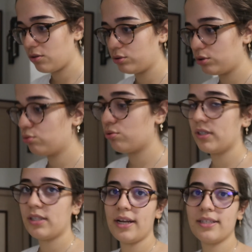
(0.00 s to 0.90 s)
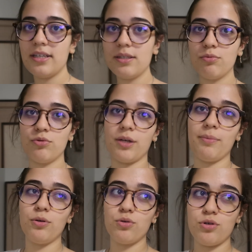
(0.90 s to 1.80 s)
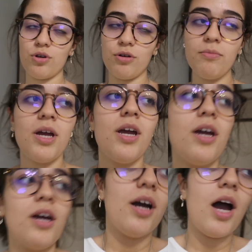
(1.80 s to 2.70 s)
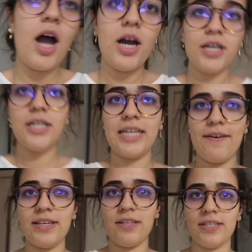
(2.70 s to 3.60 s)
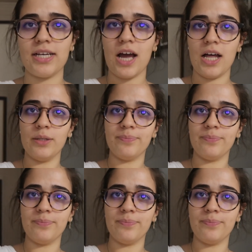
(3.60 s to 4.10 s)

Oda tur isterseniz bunu çekmeyi düşünüyorum. Kısasa kaldım.